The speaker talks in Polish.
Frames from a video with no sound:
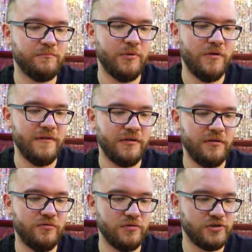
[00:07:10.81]
połowa
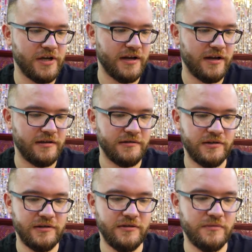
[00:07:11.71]
kurczaka,
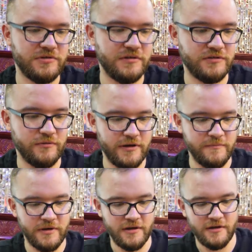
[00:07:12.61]
jeśli dobrze rozumiem.